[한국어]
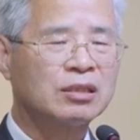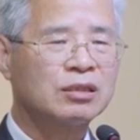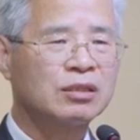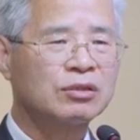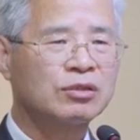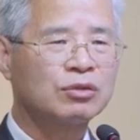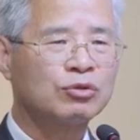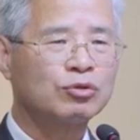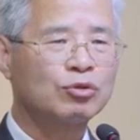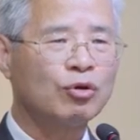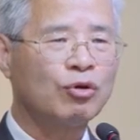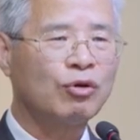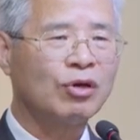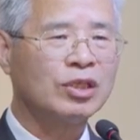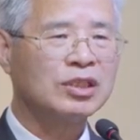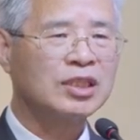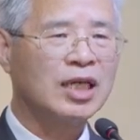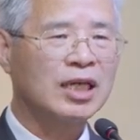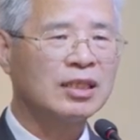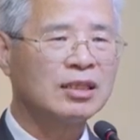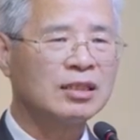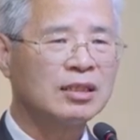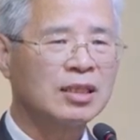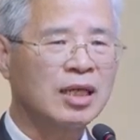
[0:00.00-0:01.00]
그것을
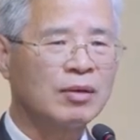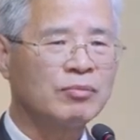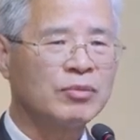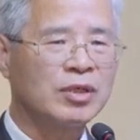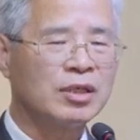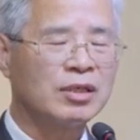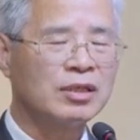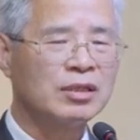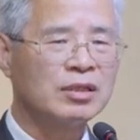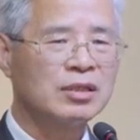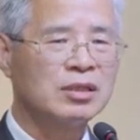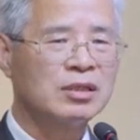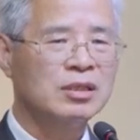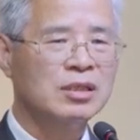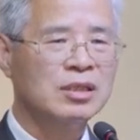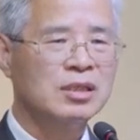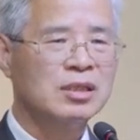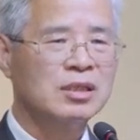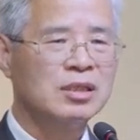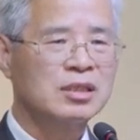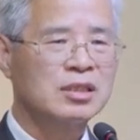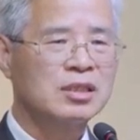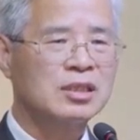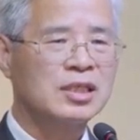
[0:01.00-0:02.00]
소유하지 않는다면
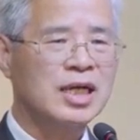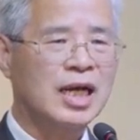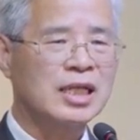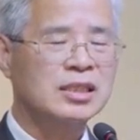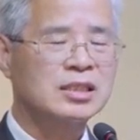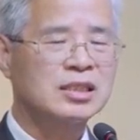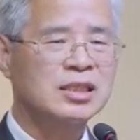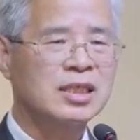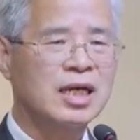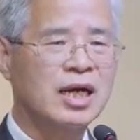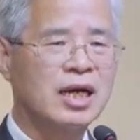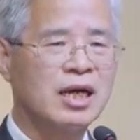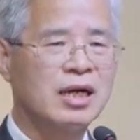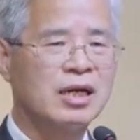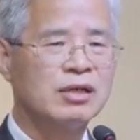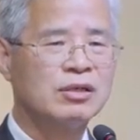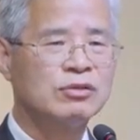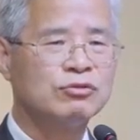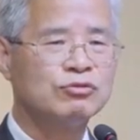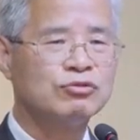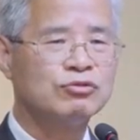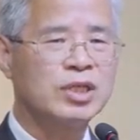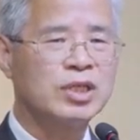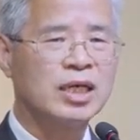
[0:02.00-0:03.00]
그 가치가
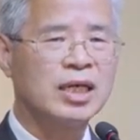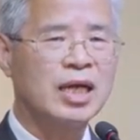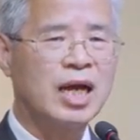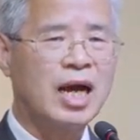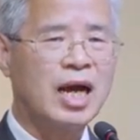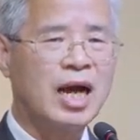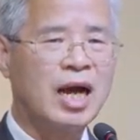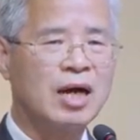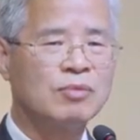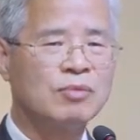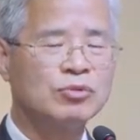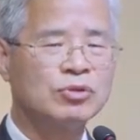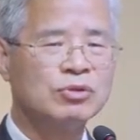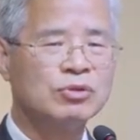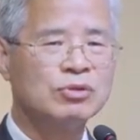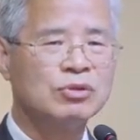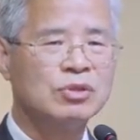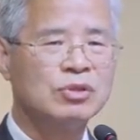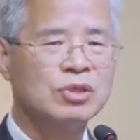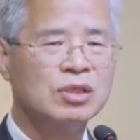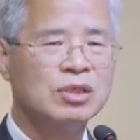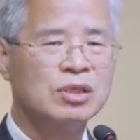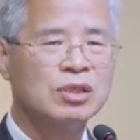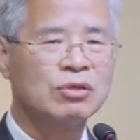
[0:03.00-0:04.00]
우리에게
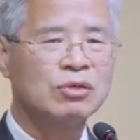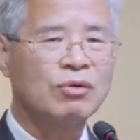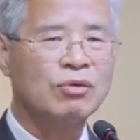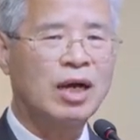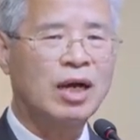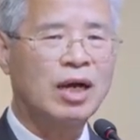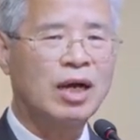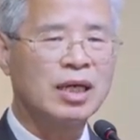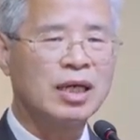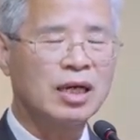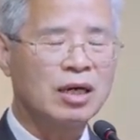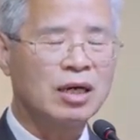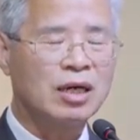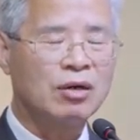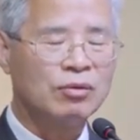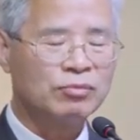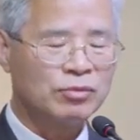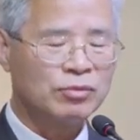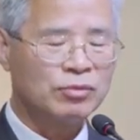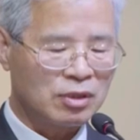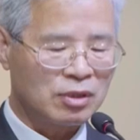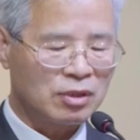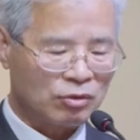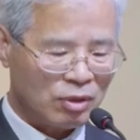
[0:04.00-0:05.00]
아무 관계가
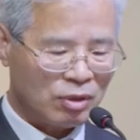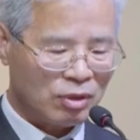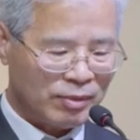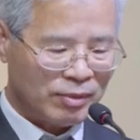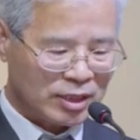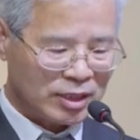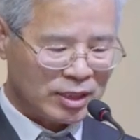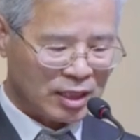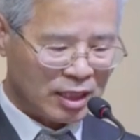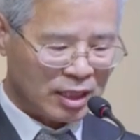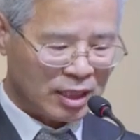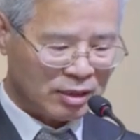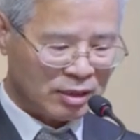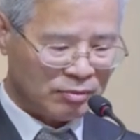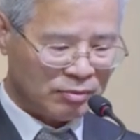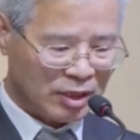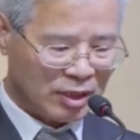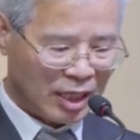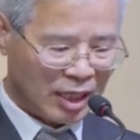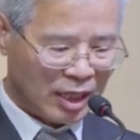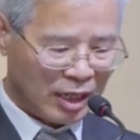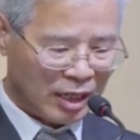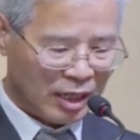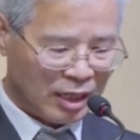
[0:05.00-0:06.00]
없는 것과
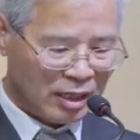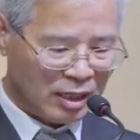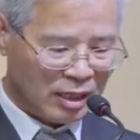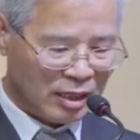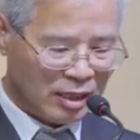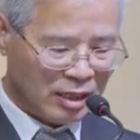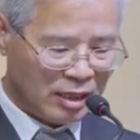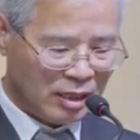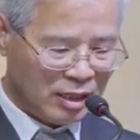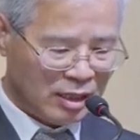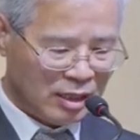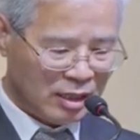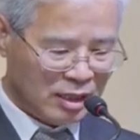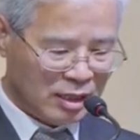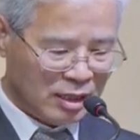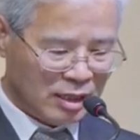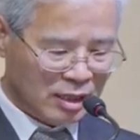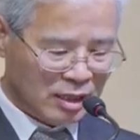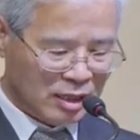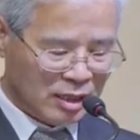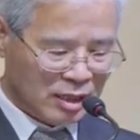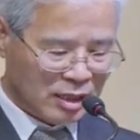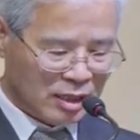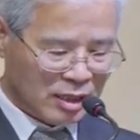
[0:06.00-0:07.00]
마찬가지입니다.
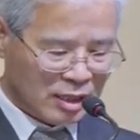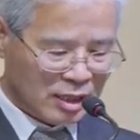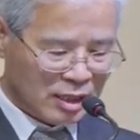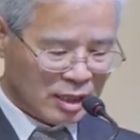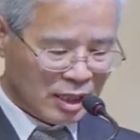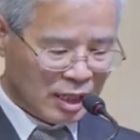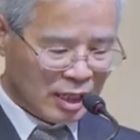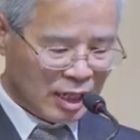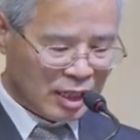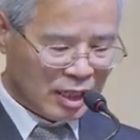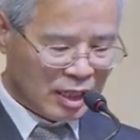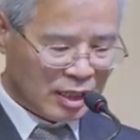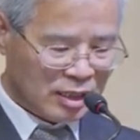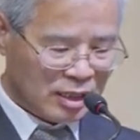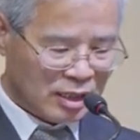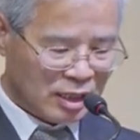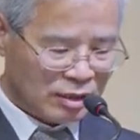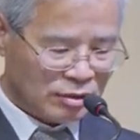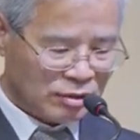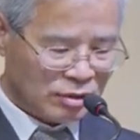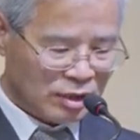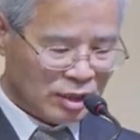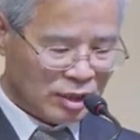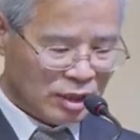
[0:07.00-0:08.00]

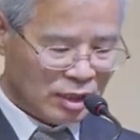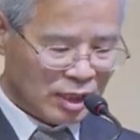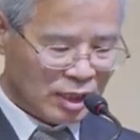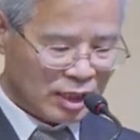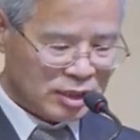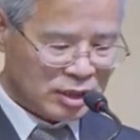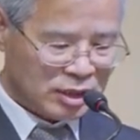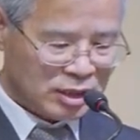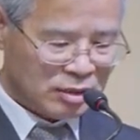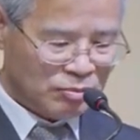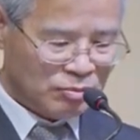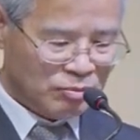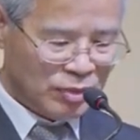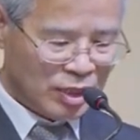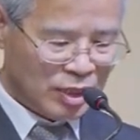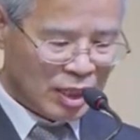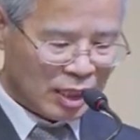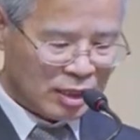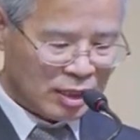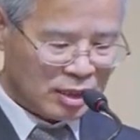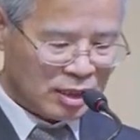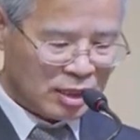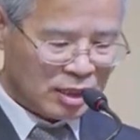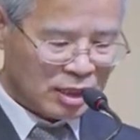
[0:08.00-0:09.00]
하나님께서 이러한
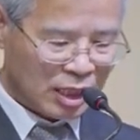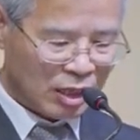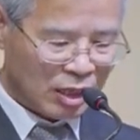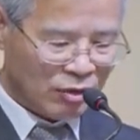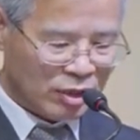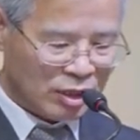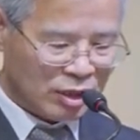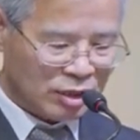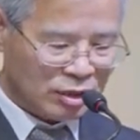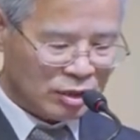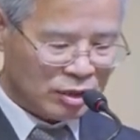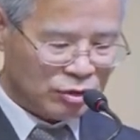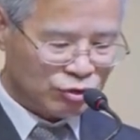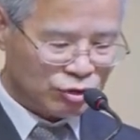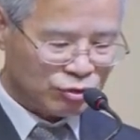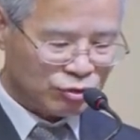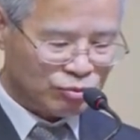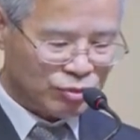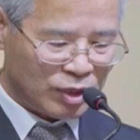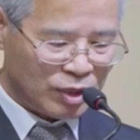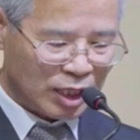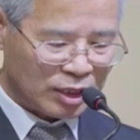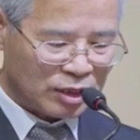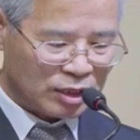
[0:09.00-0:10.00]
신비한 계획을
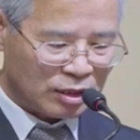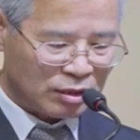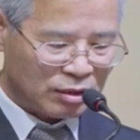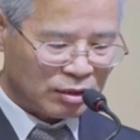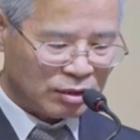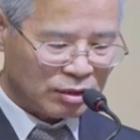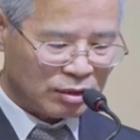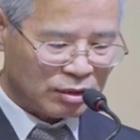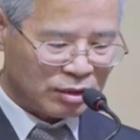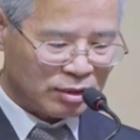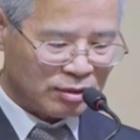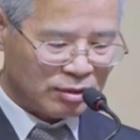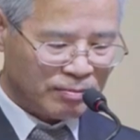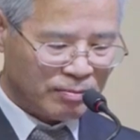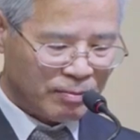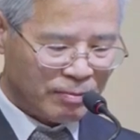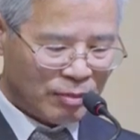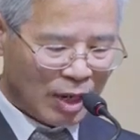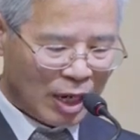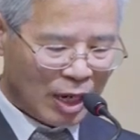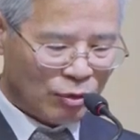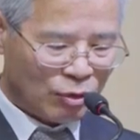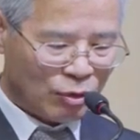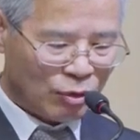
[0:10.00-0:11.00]
준비하신 것은
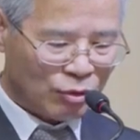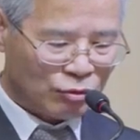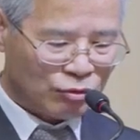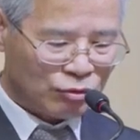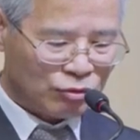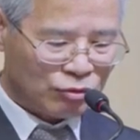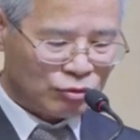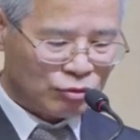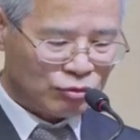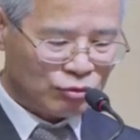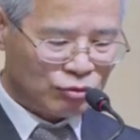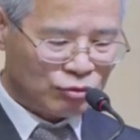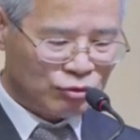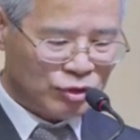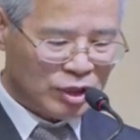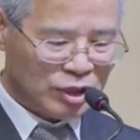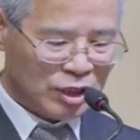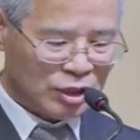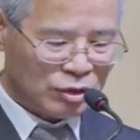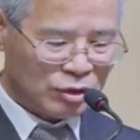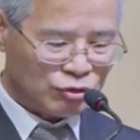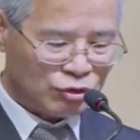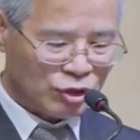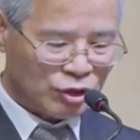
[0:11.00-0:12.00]
바로
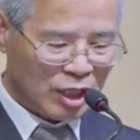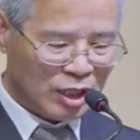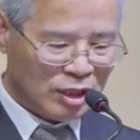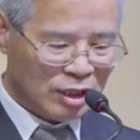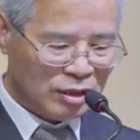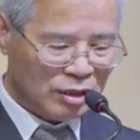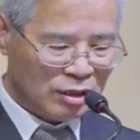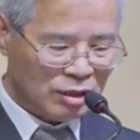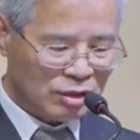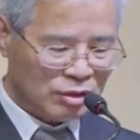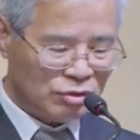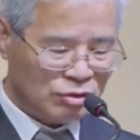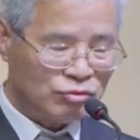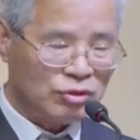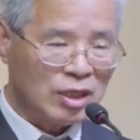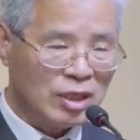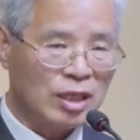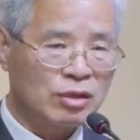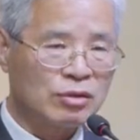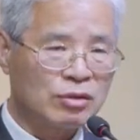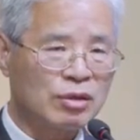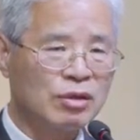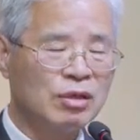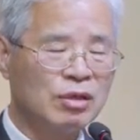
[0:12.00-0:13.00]
우리 죄인들을
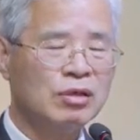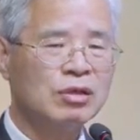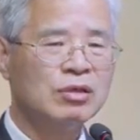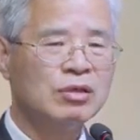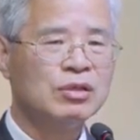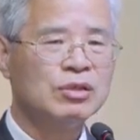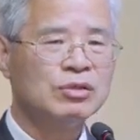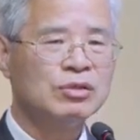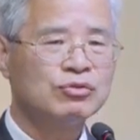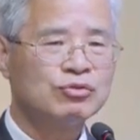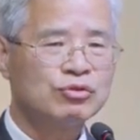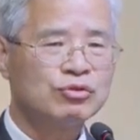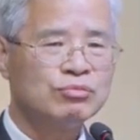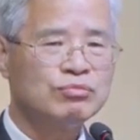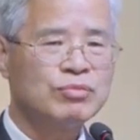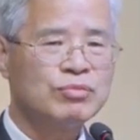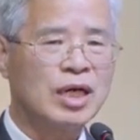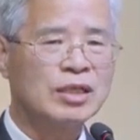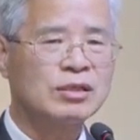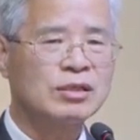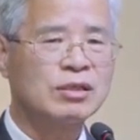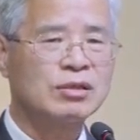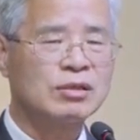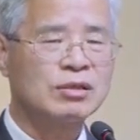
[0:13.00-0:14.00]
위해서
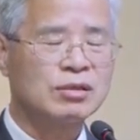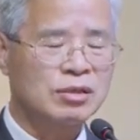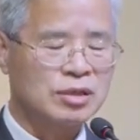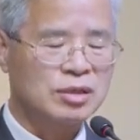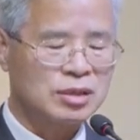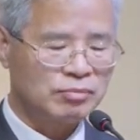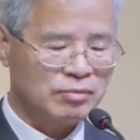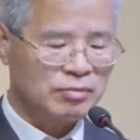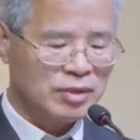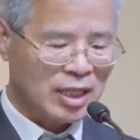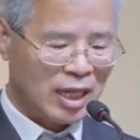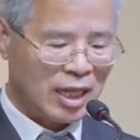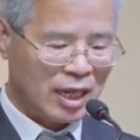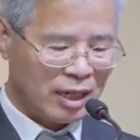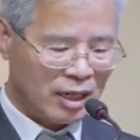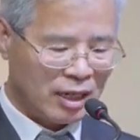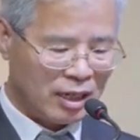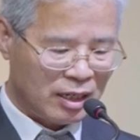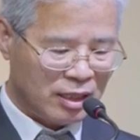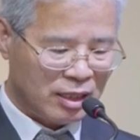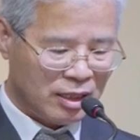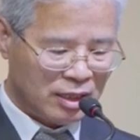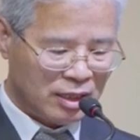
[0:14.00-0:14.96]
준비하셨던 것입니다.